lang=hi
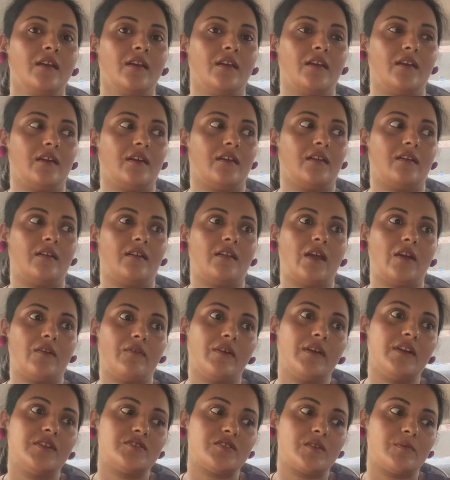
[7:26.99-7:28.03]
कि ना
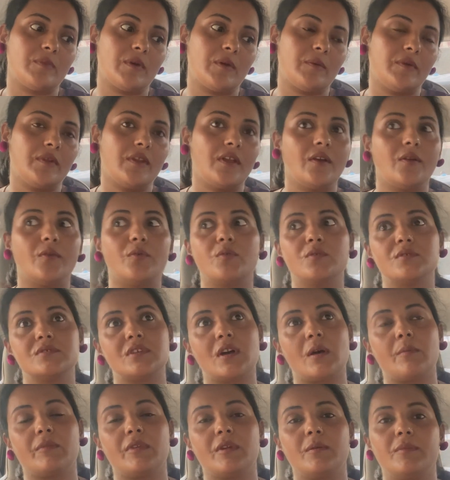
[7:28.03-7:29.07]
नेविगेशन पे भी देखूँ
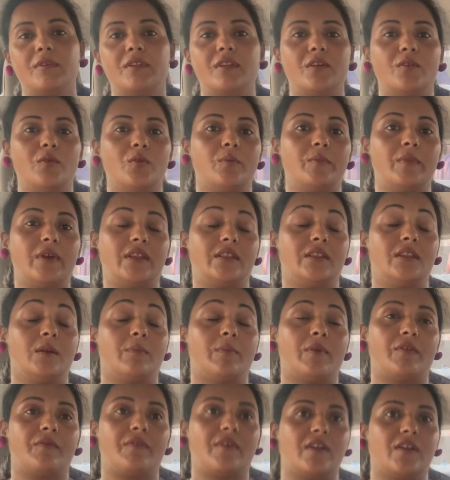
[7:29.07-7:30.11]
सामने भी देखूँ मैं इतनी
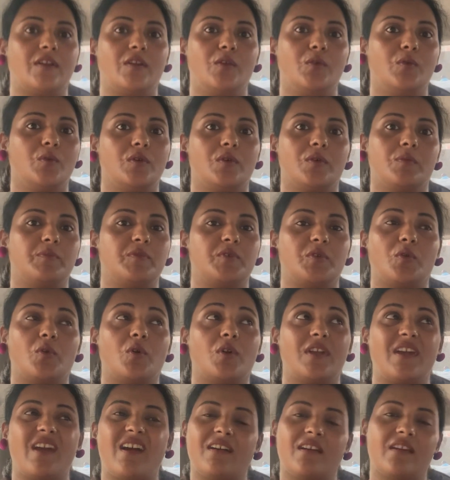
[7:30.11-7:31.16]
परफेक्ट नहीं हूँ
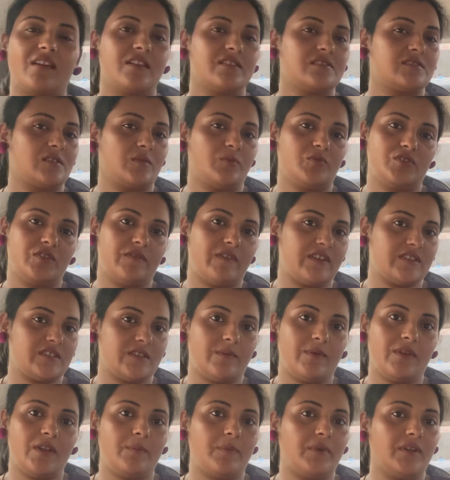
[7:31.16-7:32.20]
और यहाँ के रास्ते मुझे वैसे
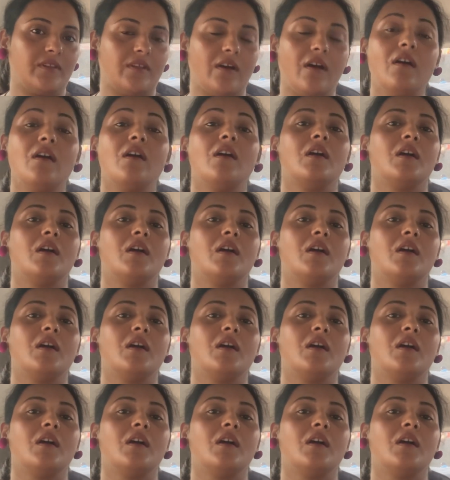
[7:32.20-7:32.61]
भी नहीं पता